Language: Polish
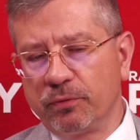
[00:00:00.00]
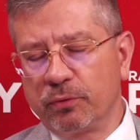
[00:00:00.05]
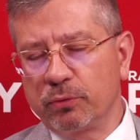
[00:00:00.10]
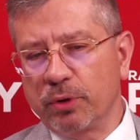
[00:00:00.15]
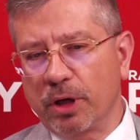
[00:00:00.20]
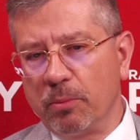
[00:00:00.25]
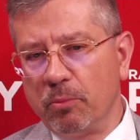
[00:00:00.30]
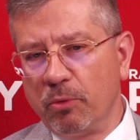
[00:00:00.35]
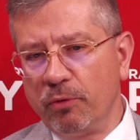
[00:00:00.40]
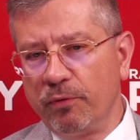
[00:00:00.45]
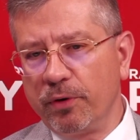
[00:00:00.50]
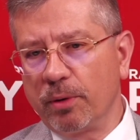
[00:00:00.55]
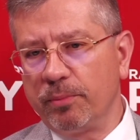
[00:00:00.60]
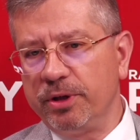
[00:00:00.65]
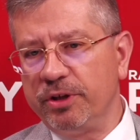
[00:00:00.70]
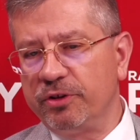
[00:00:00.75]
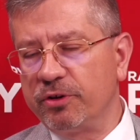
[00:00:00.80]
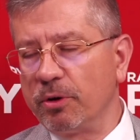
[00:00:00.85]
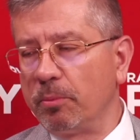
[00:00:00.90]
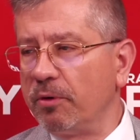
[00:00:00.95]
które mówią
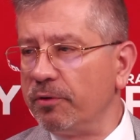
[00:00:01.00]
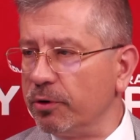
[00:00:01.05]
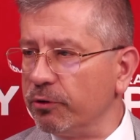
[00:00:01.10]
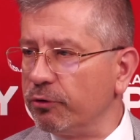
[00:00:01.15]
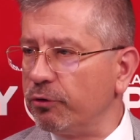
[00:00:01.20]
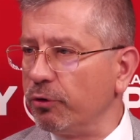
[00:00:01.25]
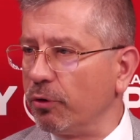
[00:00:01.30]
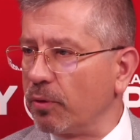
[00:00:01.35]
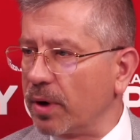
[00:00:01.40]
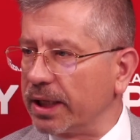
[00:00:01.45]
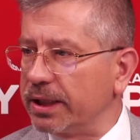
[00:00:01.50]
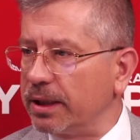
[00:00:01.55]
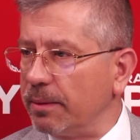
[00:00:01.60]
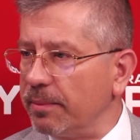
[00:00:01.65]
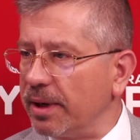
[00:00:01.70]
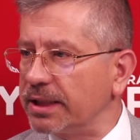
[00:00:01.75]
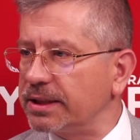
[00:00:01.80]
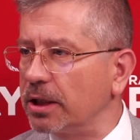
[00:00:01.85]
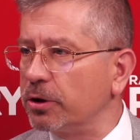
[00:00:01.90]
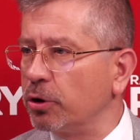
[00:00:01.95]
i zobowiązują Radę
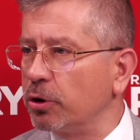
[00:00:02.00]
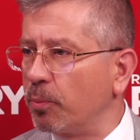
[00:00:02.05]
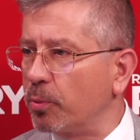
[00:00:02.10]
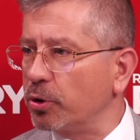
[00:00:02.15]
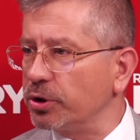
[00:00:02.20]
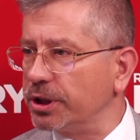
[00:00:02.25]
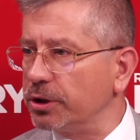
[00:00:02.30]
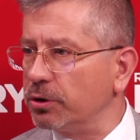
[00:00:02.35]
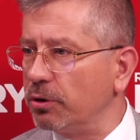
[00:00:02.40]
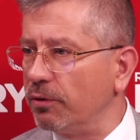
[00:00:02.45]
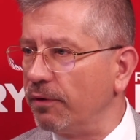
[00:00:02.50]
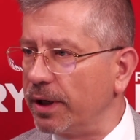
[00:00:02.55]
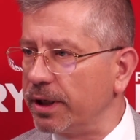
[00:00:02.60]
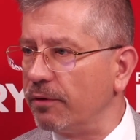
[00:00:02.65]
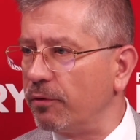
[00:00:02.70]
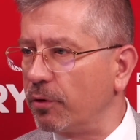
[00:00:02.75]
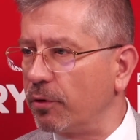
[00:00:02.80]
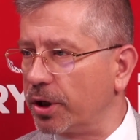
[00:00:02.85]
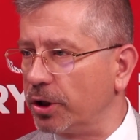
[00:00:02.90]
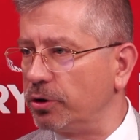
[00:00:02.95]
Miasta do procedowania w
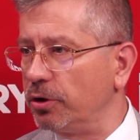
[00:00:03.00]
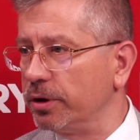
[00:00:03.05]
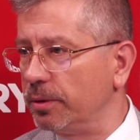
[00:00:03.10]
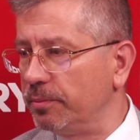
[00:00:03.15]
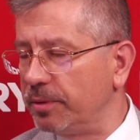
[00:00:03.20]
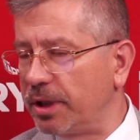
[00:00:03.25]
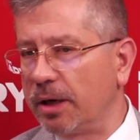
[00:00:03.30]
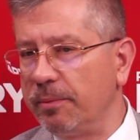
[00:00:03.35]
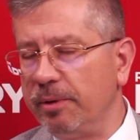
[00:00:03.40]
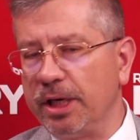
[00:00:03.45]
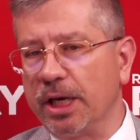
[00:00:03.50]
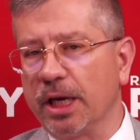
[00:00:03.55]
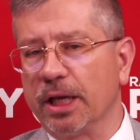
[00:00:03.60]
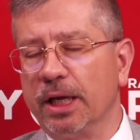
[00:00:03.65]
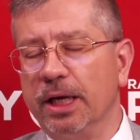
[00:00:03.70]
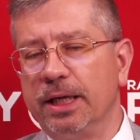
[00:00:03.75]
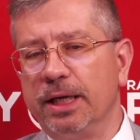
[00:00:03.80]
określonym terminie.